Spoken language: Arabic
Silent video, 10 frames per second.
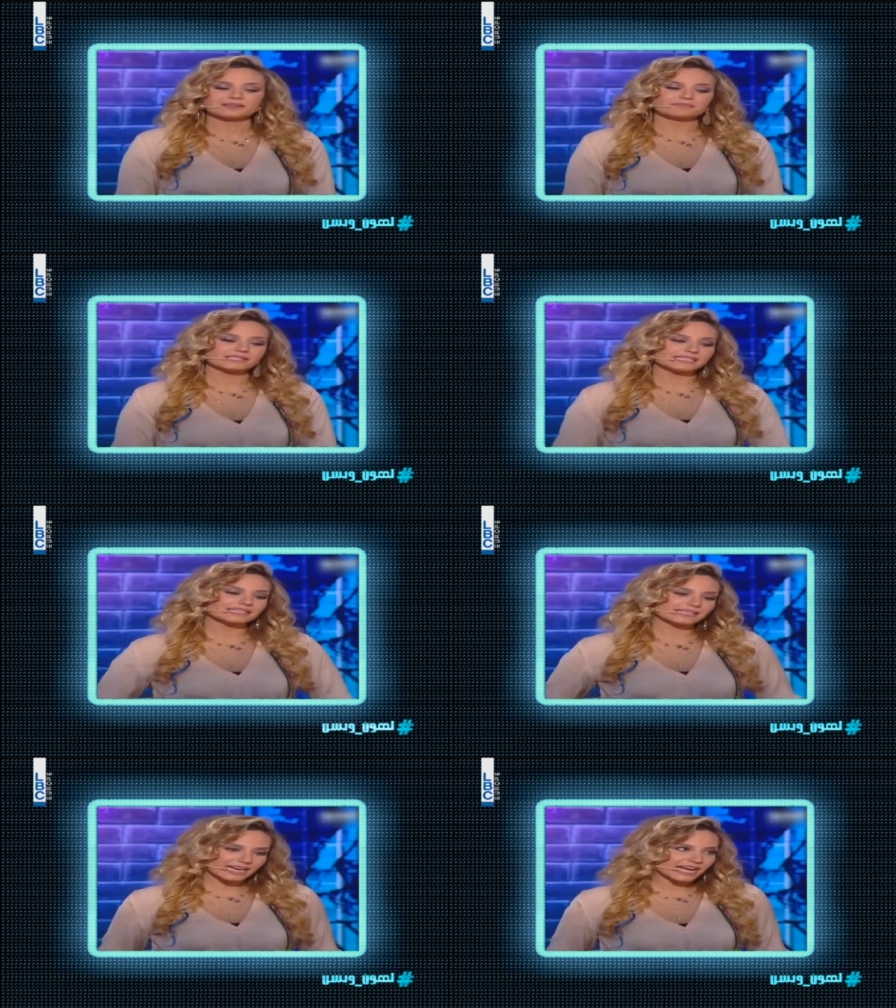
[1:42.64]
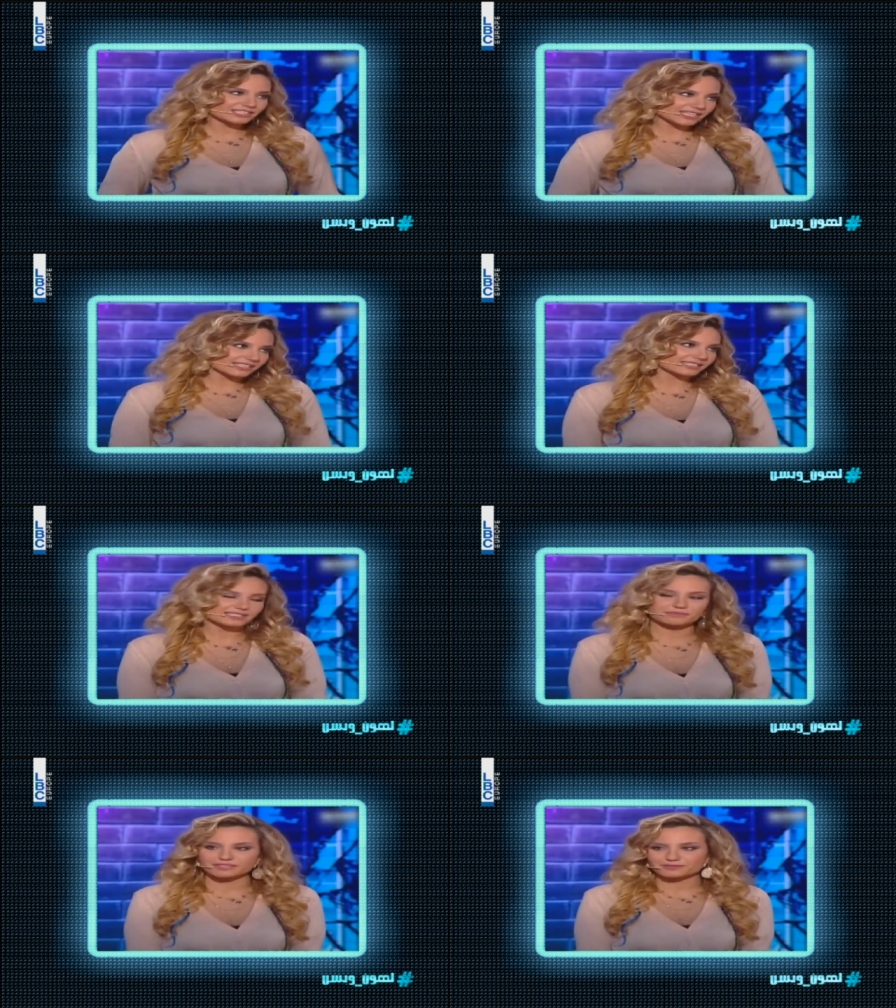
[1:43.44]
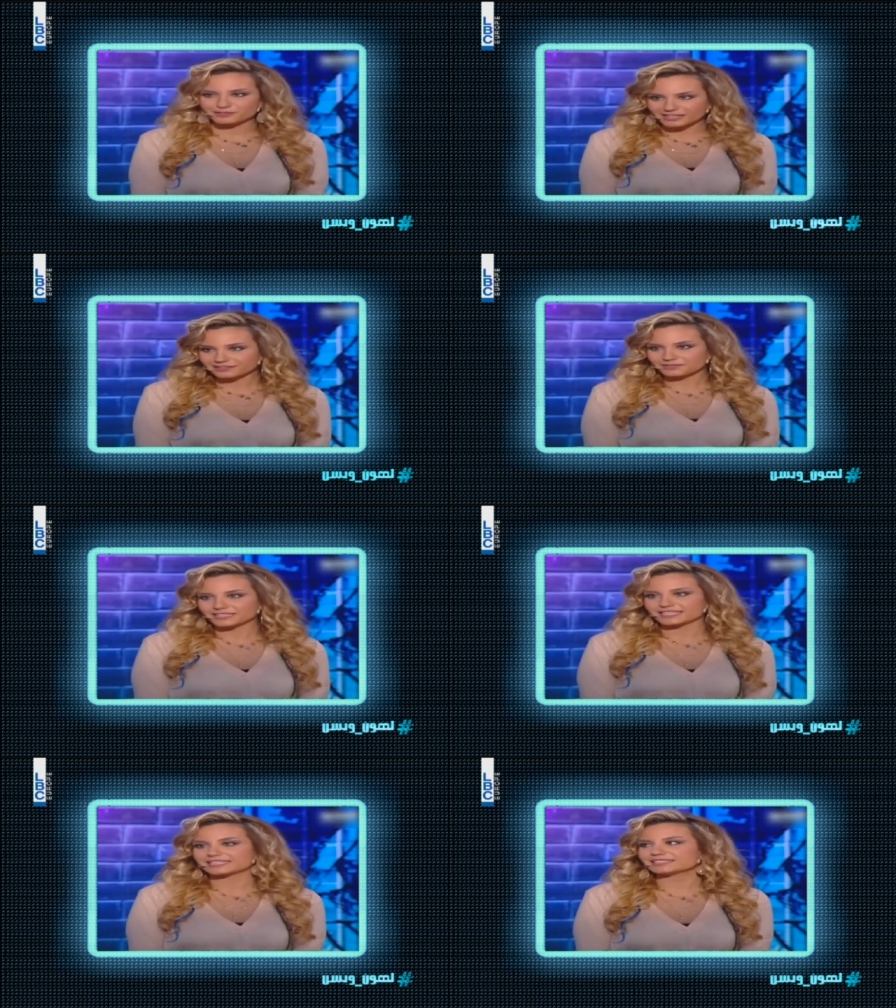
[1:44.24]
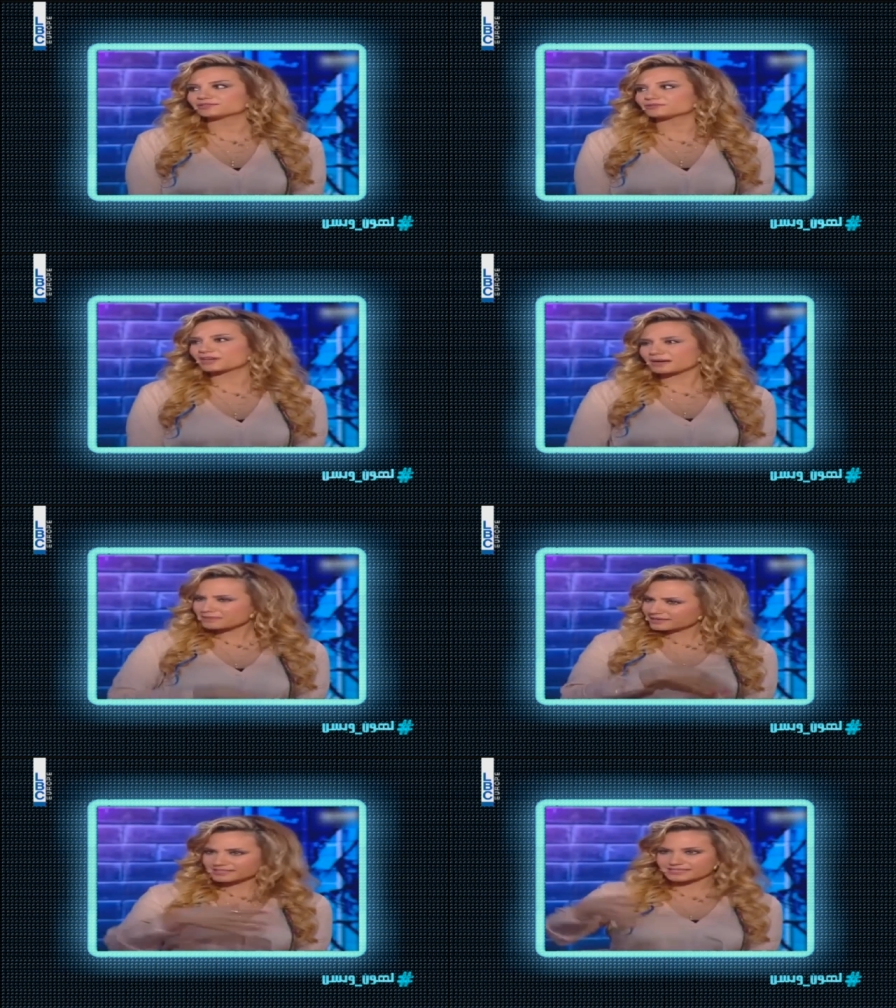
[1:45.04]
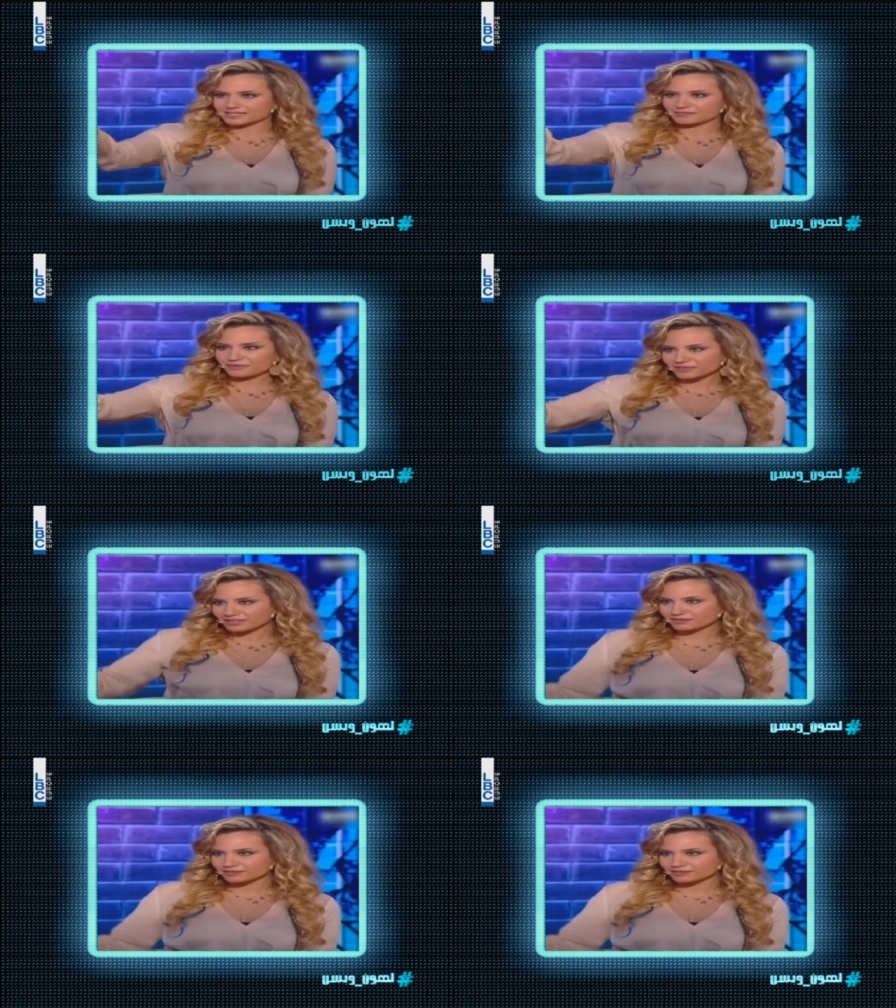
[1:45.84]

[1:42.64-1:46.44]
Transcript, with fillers: بالاخر انحشرت صرت بدي افوت على التواليت وغبيت يعني ما فيك